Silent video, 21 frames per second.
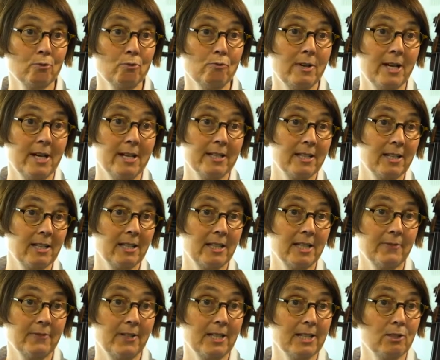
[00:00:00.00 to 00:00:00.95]
So war ich ja
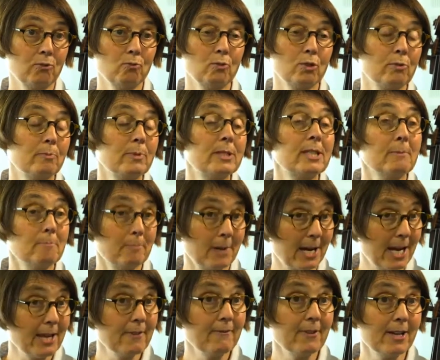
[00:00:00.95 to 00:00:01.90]
jetzt fast nur so ein bisschen
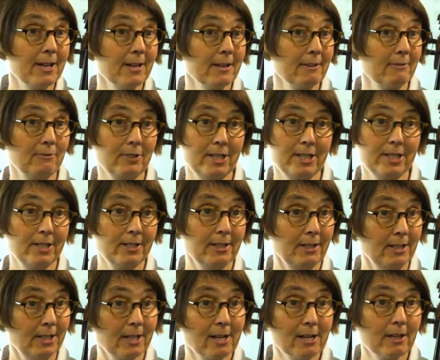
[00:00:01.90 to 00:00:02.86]
Beiwerk, weil
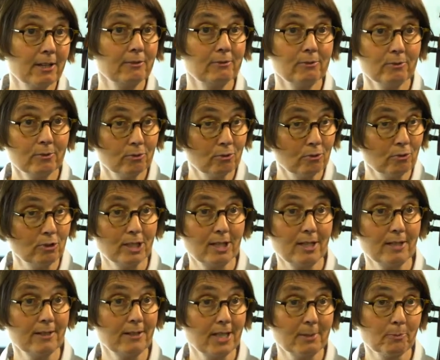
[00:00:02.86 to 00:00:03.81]
die Lehrerin
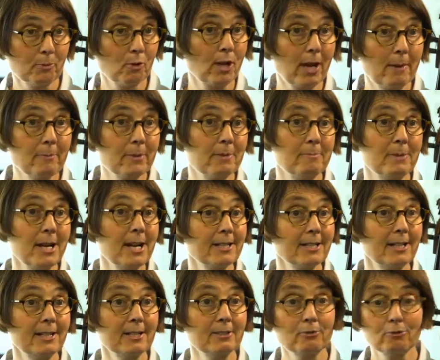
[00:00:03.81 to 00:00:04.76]
sozusagen das Programm
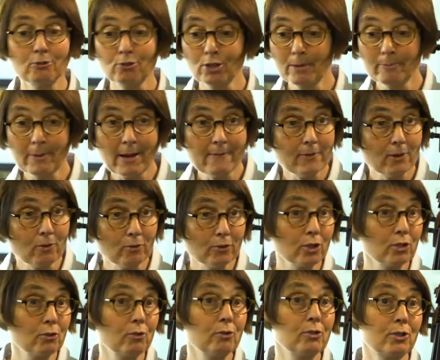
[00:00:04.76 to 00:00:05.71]
gemacht hat und ich habe einfach
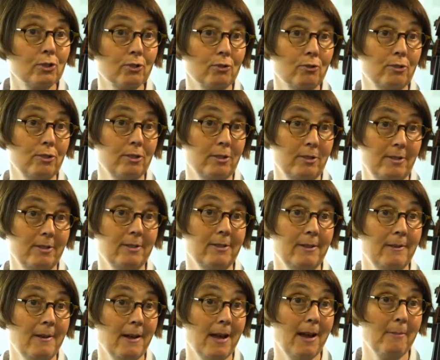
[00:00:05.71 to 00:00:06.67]
unterstützt und
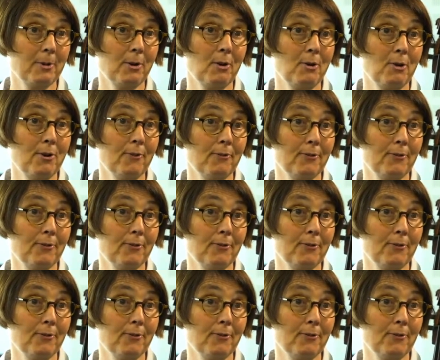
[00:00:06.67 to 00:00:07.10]
habe